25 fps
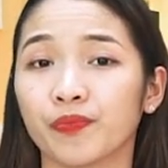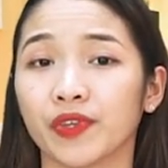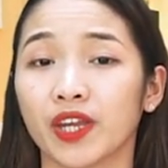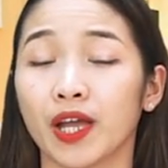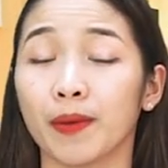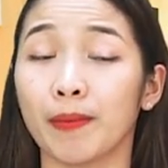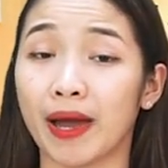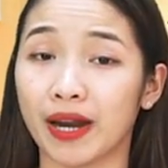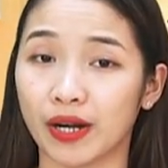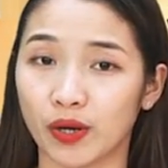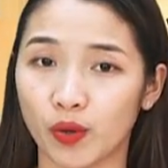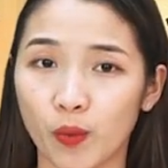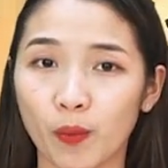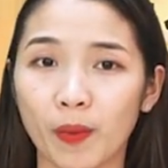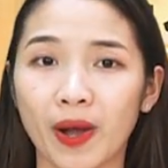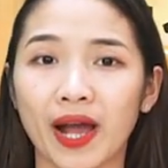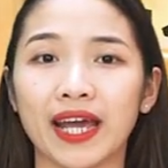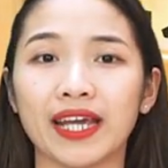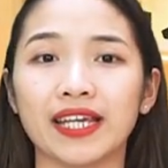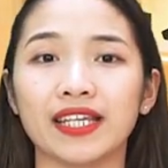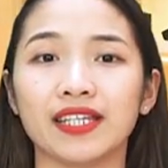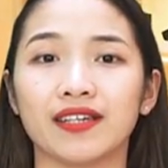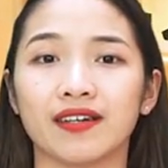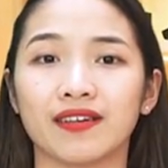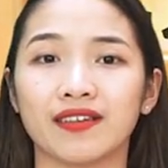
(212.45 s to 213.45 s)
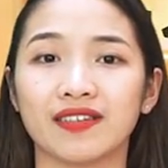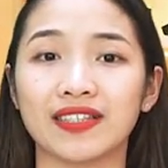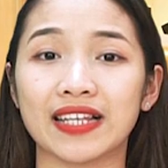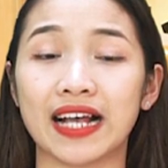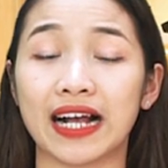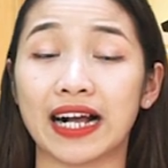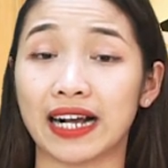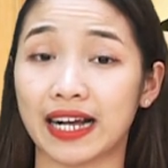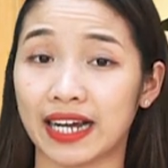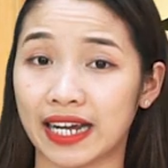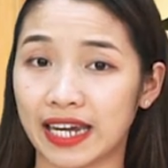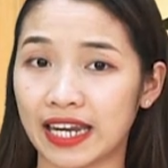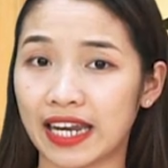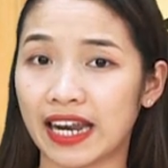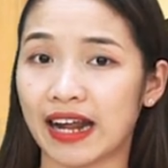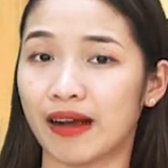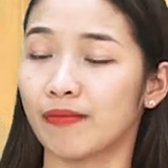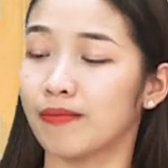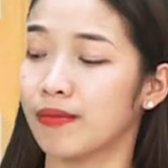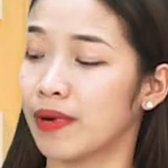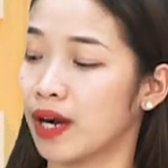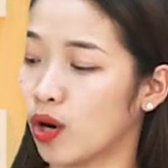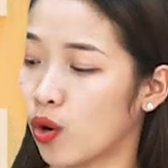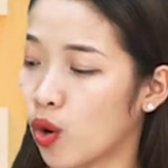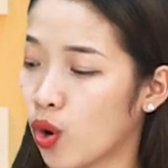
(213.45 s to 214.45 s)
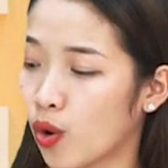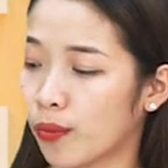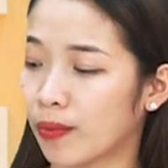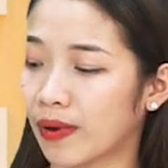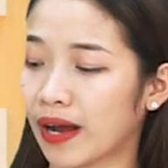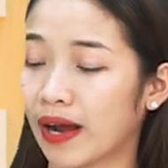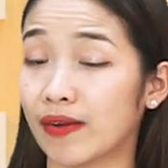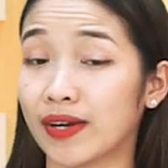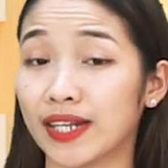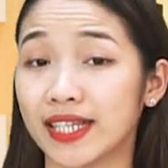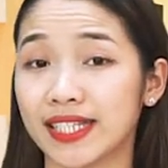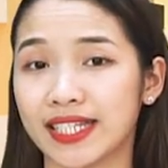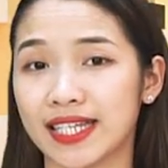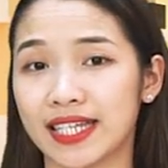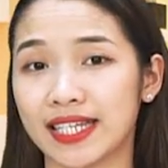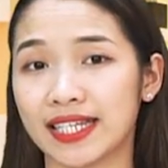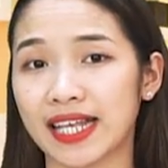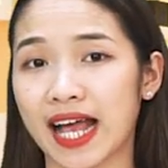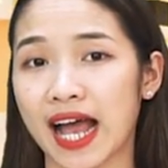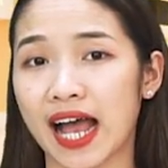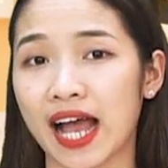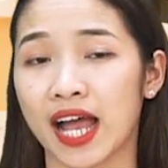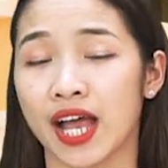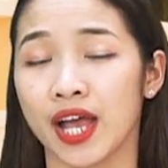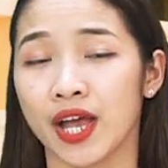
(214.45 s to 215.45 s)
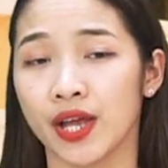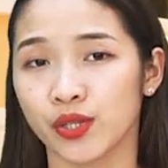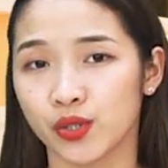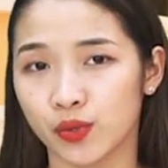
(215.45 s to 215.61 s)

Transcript: các bạn cũng hãy nhớ rằng khi đã mở hộp Cao Linh Chi ra